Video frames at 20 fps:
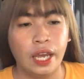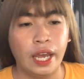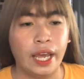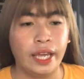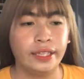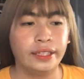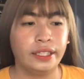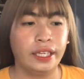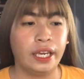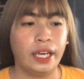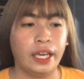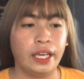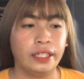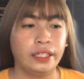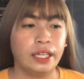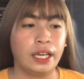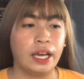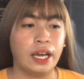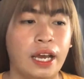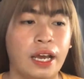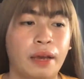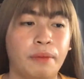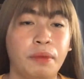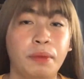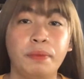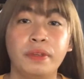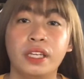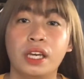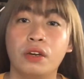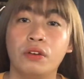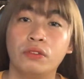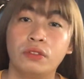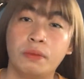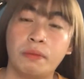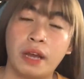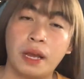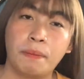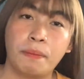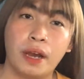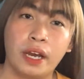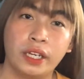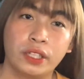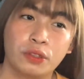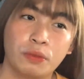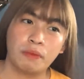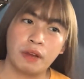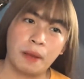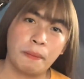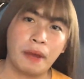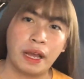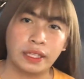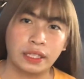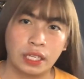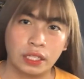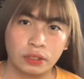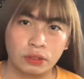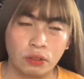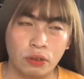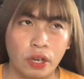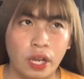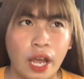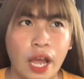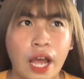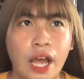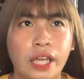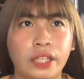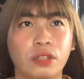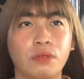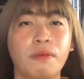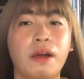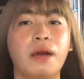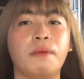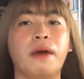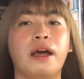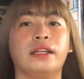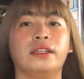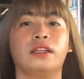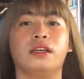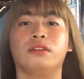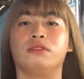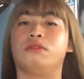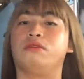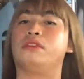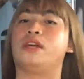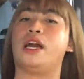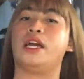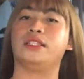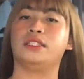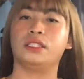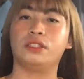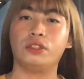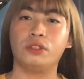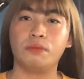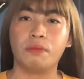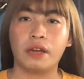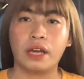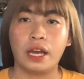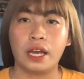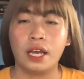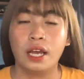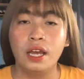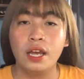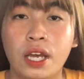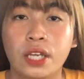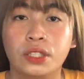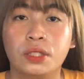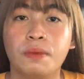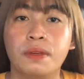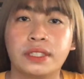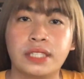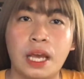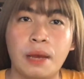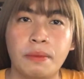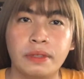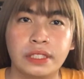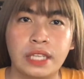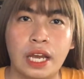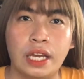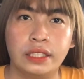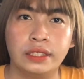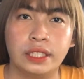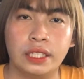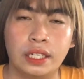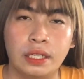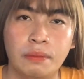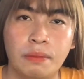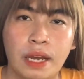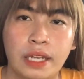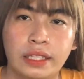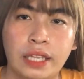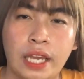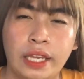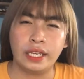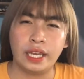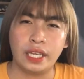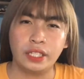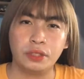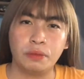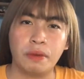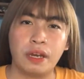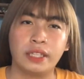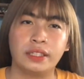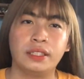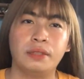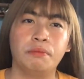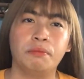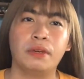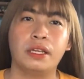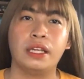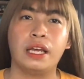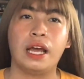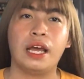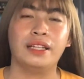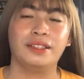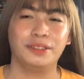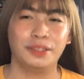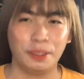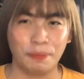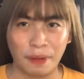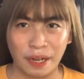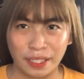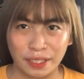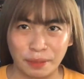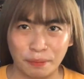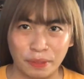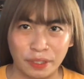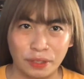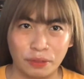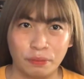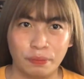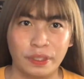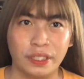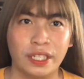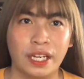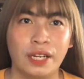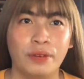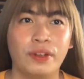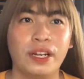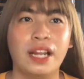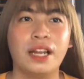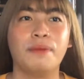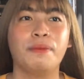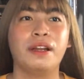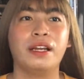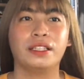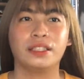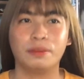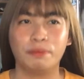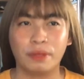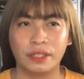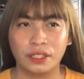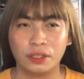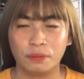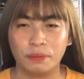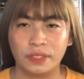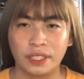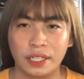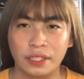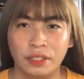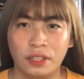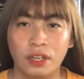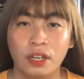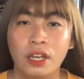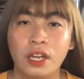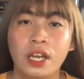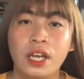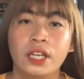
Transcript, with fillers: And then, uh, bibigyan ko ng mga bag itong mga batang to. Uh, itong mga batang to, guys, ito yung mga sumasama sa akin sa Ribat. Ayan, yung mga timba, uh, di pala timbading official. Wala na palang timbading official, no?